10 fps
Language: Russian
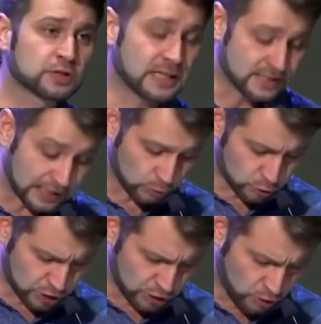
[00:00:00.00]
сказал
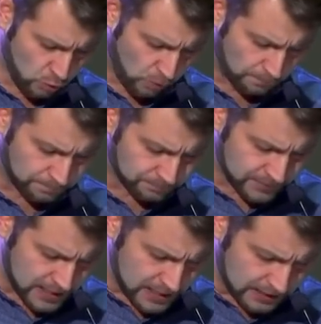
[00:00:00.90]
ученикам,
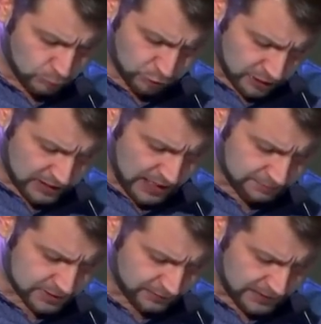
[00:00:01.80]
ученикам
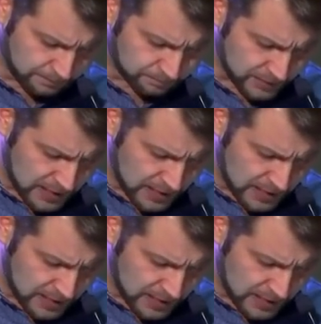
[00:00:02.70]
своим,